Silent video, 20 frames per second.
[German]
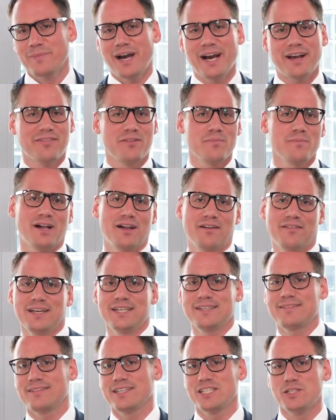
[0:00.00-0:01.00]
Maximal
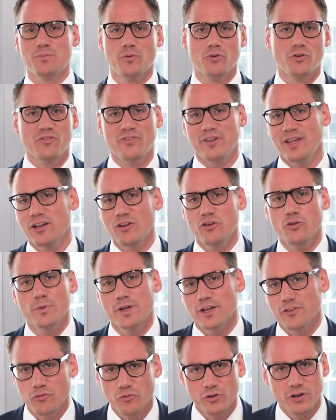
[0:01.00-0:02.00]
60 Prozent
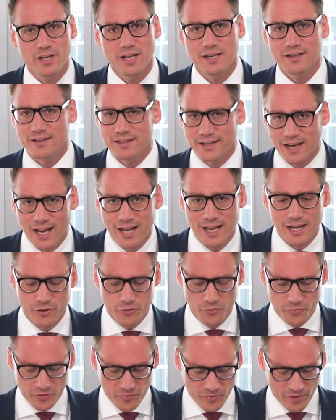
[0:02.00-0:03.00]
über das sogenannte
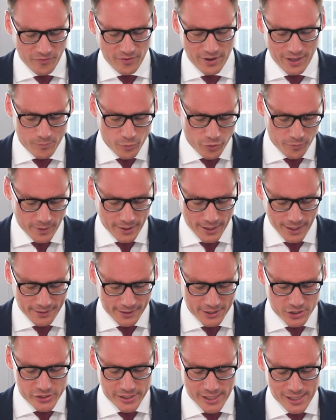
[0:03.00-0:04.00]
Teileinkünfteverfahren muss man einen
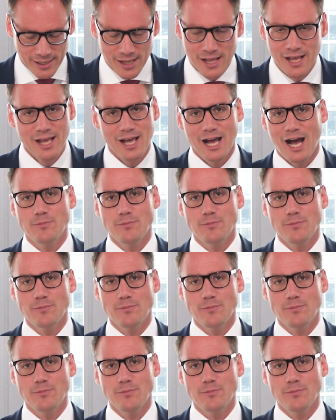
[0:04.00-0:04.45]
Antrag stellen.